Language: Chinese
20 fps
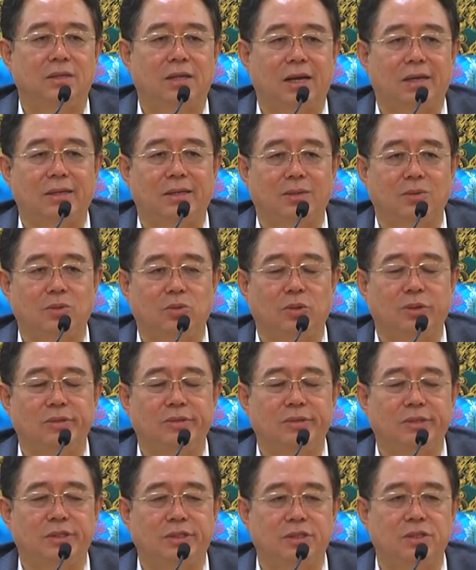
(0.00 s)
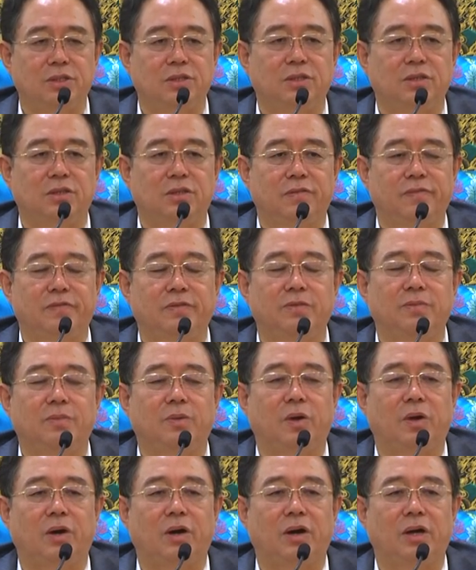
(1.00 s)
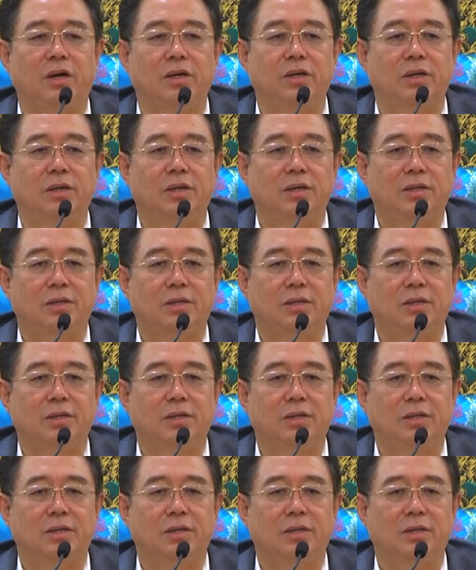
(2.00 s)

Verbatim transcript: 带着过去七世的父母，